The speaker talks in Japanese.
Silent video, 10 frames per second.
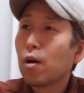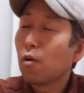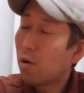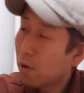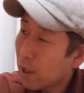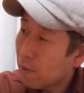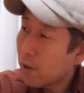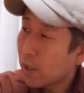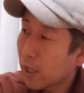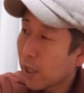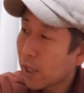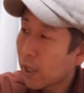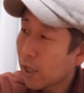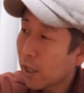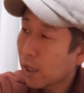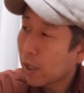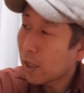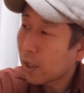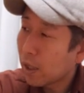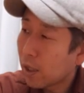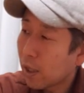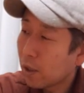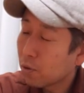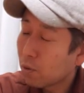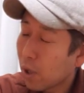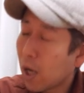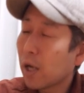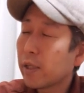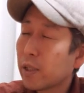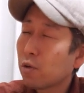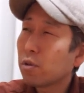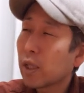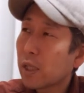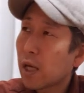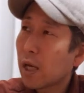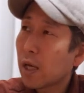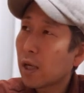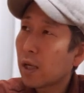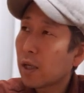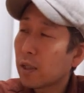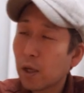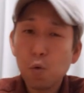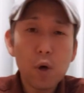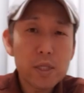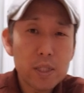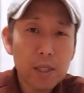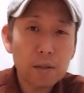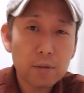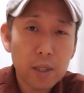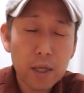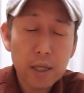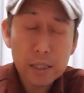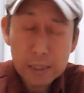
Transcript: これはね、あの、あ、いい曲だな、で終わりじゃなくて、